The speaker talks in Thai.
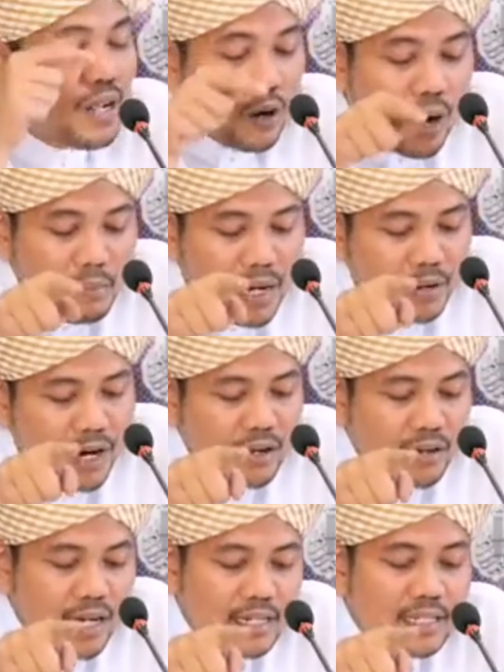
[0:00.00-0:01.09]
ความเลวร้ายข
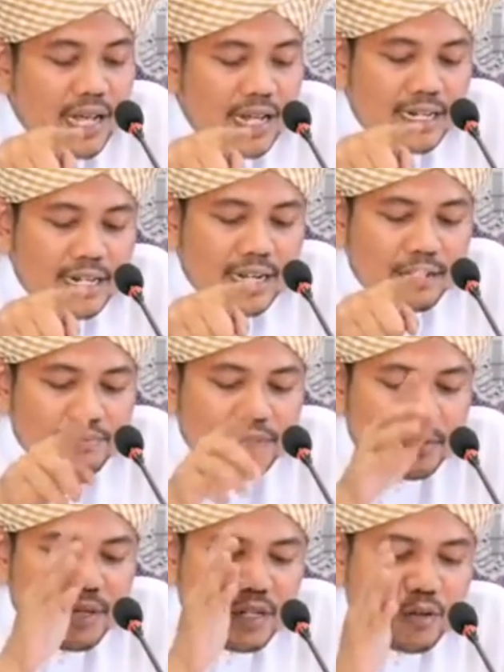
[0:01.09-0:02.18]
องการอิจฉานี่นะครับจะ
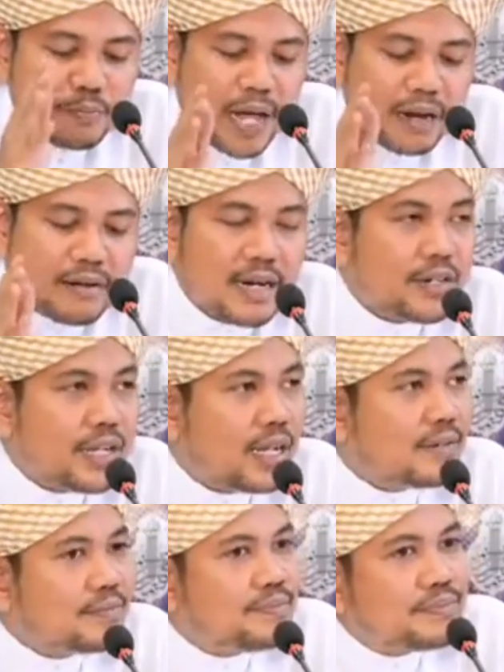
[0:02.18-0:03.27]
มีอยู่แปดเรื่องด้วยกัน
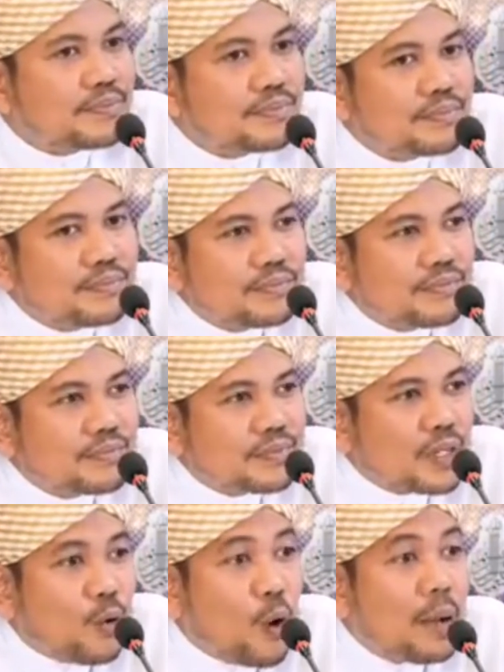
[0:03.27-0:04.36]

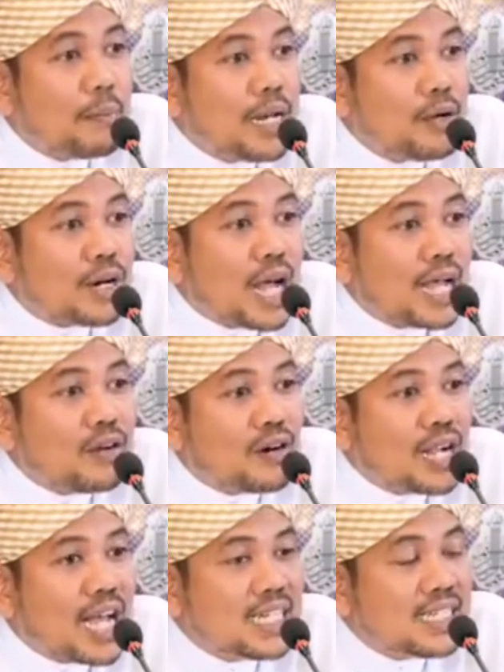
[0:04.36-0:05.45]
ความเลวร้ายของ
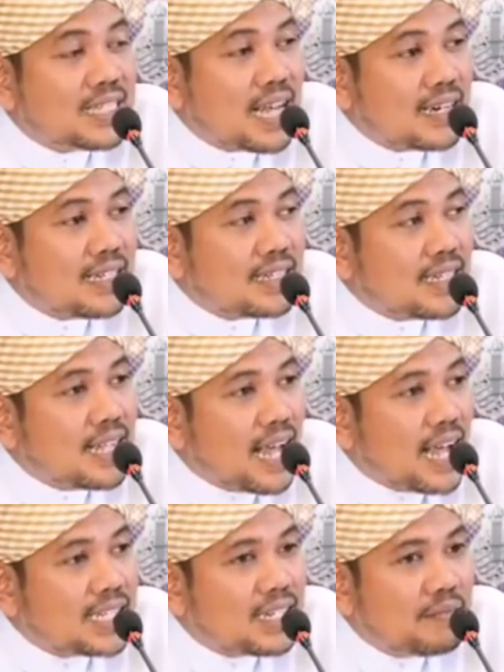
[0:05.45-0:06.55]
การอิจฉาริษยา
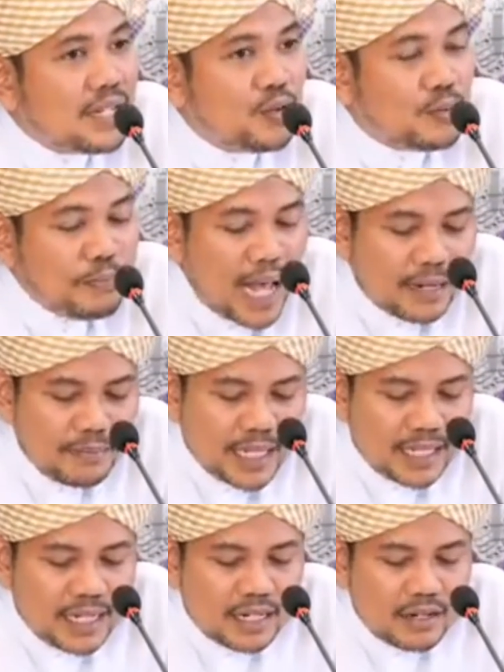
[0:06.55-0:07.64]
จะมีอยู่แปดมิ
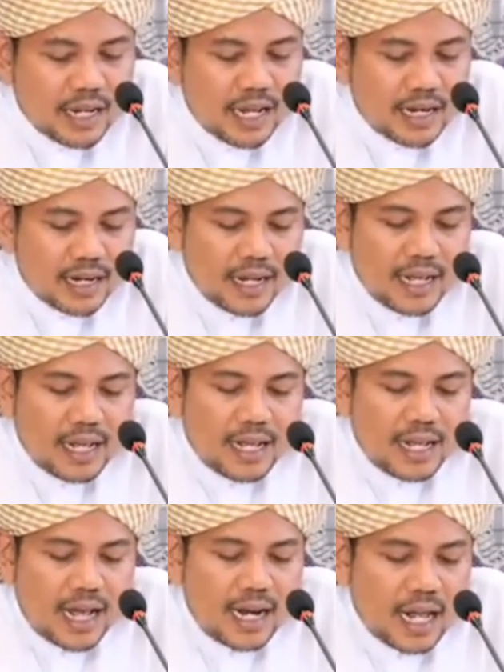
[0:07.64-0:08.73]
ติด้วยกัน
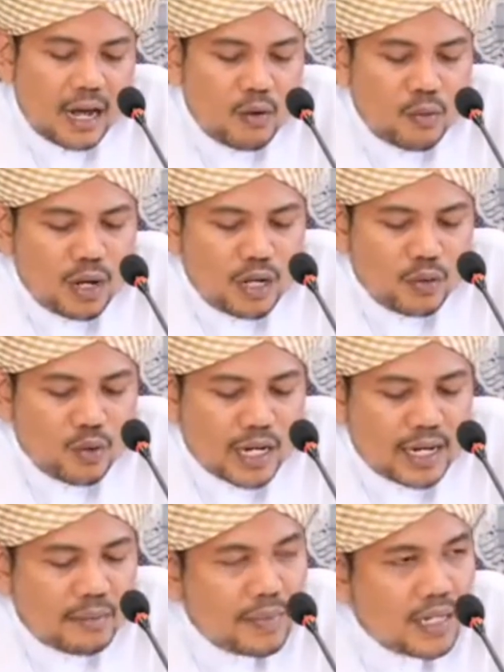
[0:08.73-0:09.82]
อัลอาวะลูอัน
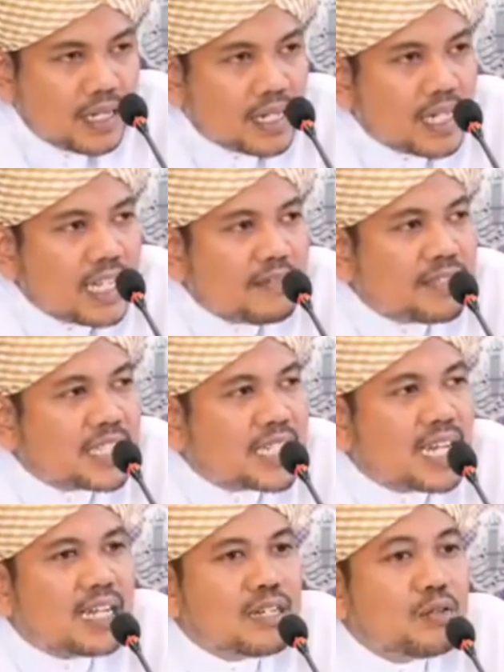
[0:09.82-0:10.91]
ดับหนึ่งอิฟ
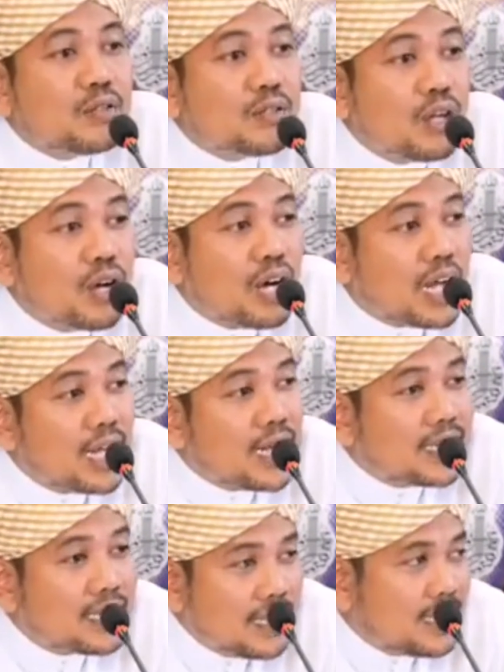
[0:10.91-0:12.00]
ซาดุตตออา
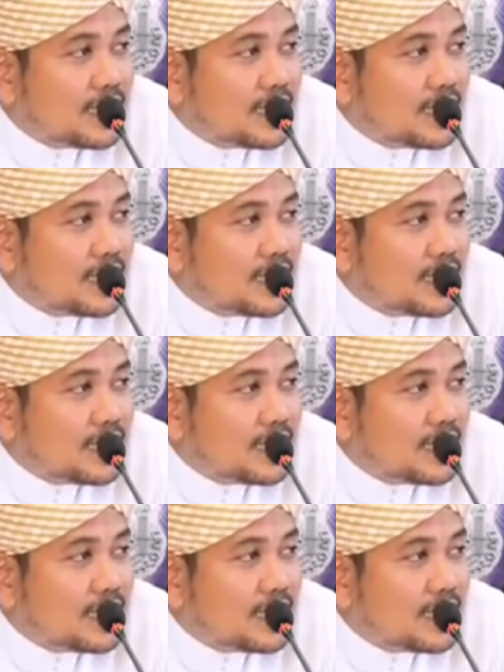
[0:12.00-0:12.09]
ติ